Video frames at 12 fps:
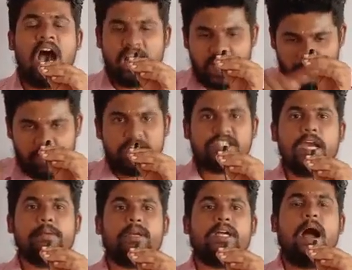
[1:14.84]
ஆறாயிரம் கட்டி
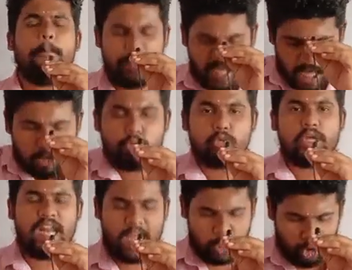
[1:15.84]
ஜாயின் பண்ணுங்கள் அப்படி அதுவும்
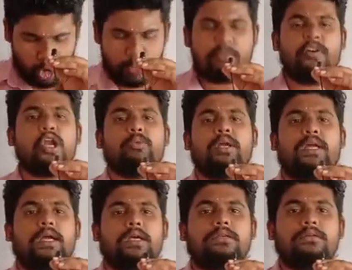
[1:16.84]
முடியல யூடியூப்பை ஃபாலோ
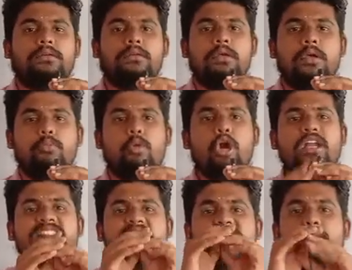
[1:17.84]
பண்ணுங்கள்
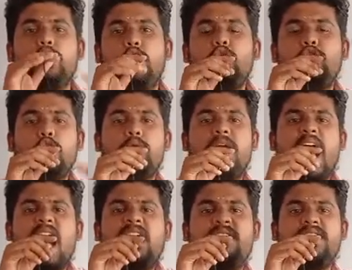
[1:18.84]
போலீஸ் எக்ஸாமுக்கு யூடியூப்லேயே
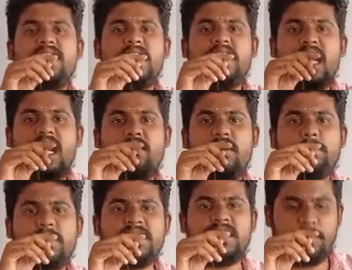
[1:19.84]
அறுபதுலேருந்து எழுபது
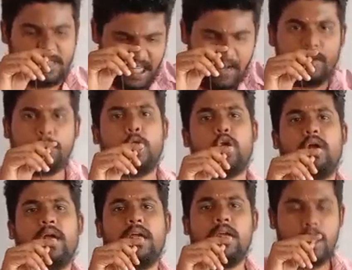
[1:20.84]
பர்சன்ட் சிலபஸை கவர்
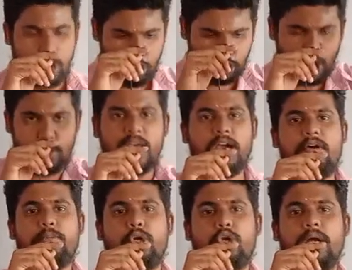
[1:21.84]
பண்ணுறோங்க யூடியூப்லேயே
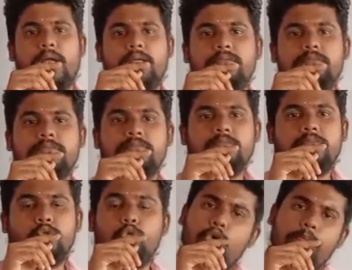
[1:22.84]
கவர் பண்ணுறோங்க
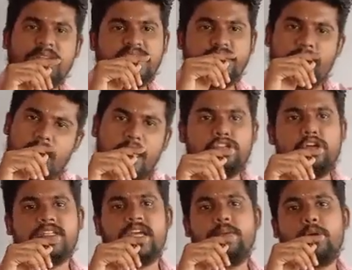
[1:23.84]
நூறு பர்சன்ட் வேணால்
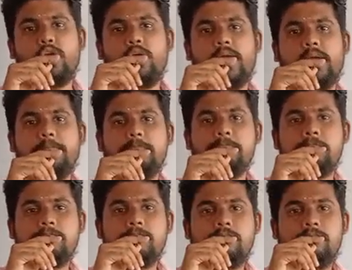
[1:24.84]
இன்ஸ்டியூட்டில் ஜாயின் பண்ணிக்கோங்க
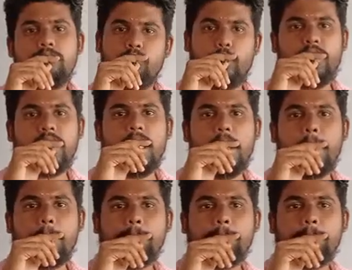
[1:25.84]
புரியுதுங்களா